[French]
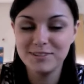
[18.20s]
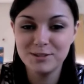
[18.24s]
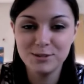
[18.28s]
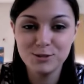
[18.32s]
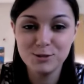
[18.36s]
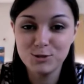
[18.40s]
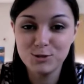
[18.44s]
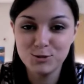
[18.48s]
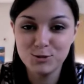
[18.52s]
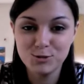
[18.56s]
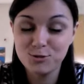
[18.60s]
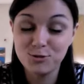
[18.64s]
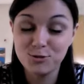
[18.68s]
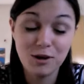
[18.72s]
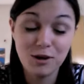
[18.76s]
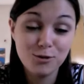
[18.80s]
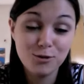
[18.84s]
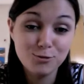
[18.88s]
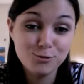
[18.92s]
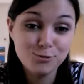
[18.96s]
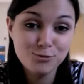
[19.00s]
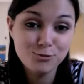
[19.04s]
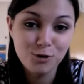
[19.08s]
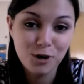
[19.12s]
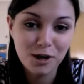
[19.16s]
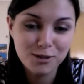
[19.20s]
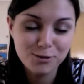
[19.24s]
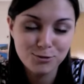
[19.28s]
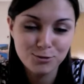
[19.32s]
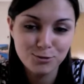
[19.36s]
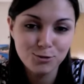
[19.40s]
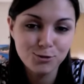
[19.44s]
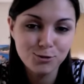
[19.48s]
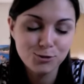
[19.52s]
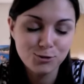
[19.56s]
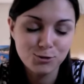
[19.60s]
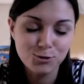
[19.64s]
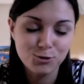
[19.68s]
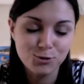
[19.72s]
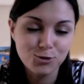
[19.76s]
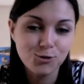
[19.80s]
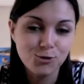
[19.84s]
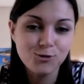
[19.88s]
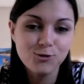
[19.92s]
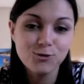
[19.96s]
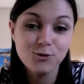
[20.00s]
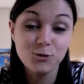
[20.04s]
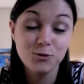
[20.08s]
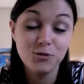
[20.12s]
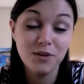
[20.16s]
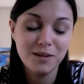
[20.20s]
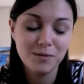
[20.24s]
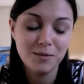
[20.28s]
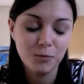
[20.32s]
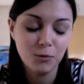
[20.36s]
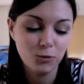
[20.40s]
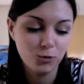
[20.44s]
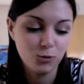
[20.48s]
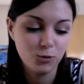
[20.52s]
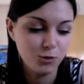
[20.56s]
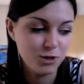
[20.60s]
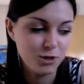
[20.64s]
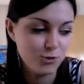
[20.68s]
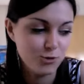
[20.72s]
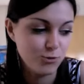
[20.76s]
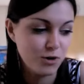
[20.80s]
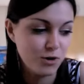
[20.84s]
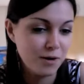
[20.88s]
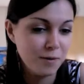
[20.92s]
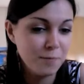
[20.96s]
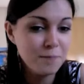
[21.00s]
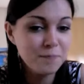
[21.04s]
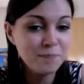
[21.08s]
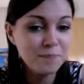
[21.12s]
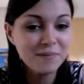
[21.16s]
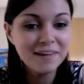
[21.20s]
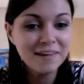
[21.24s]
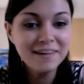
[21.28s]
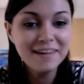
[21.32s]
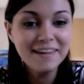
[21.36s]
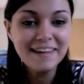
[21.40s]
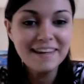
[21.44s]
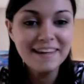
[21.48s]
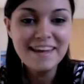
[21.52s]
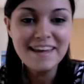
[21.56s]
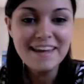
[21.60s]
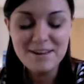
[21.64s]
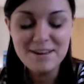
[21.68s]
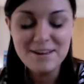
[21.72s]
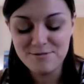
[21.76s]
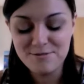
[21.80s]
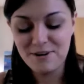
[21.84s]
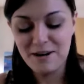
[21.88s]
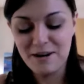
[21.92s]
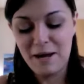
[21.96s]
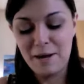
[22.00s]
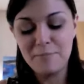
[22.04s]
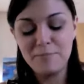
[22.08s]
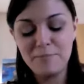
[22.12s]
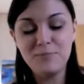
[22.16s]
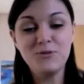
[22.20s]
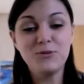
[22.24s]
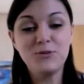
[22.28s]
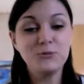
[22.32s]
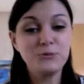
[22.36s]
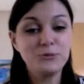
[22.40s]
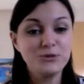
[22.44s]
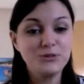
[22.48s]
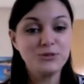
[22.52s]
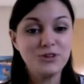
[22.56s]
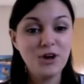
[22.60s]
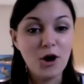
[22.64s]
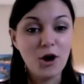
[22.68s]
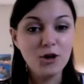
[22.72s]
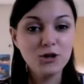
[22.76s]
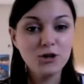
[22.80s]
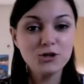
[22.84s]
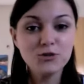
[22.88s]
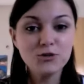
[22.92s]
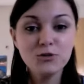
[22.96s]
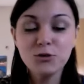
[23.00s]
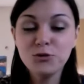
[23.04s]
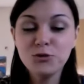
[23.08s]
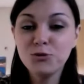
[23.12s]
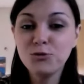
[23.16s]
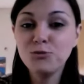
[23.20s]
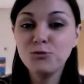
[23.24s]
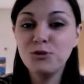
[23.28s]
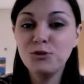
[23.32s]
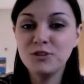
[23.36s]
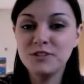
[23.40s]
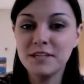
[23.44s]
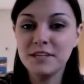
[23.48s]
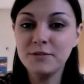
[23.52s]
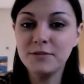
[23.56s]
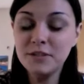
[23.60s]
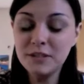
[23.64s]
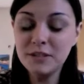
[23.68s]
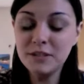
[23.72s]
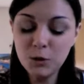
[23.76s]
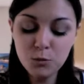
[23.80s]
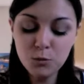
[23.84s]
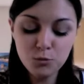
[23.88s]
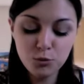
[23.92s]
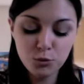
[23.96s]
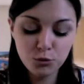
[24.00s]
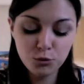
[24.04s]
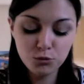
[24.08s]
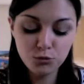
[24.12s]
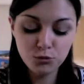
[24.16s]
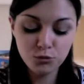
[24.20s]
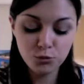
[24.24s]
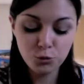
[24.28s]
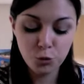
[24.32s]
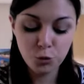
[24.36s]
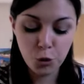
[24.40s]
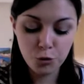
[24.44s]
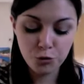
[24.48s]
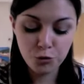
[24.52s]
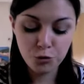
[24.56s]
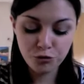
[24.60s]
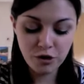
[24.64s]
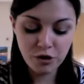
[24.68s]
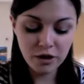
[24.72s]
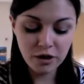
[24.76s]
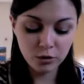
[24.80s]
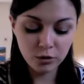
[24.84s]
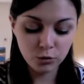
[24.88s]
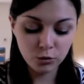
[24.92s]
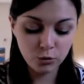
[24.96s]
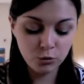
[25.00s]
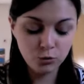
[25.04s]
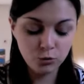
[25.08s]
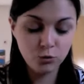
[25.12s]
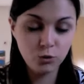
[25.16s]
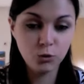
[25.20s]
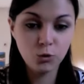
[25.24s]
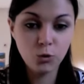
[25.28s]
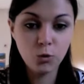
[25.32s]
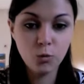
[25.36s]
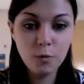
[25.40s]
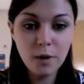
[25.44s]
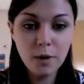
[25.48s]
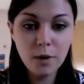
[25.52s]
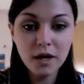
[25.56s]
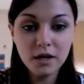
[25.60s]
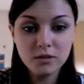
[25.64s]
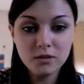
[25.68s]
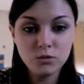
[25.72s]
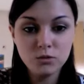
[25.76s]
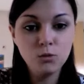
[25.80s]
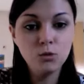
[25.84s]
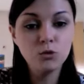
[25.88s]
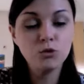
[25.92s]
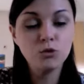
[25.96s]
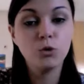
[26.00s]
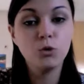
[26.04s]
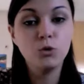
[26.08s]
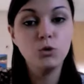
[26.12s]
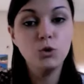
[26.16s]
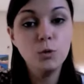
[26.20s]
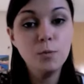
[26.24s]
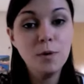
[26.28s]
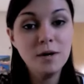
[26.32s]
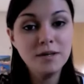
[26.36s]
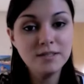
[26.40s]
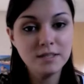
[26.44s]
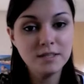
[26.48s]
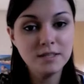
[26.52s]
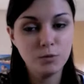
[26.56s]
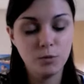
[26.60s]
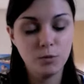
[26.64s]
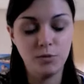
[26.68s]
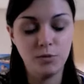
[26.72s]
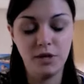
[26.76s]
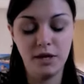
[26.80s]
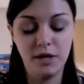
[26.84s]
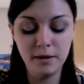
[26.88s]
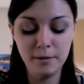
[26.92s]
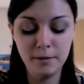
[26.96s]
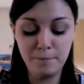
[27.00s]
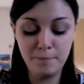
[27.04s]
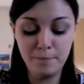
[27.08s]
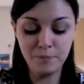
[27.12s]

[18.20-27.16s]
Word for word: Je, enfin, je vous rassure, je change de vêtements tous les jours. Hein. Voilà, donc je vous retrouve dans cette vidéo pour vous faire une comparaison entre deux bases à paupières.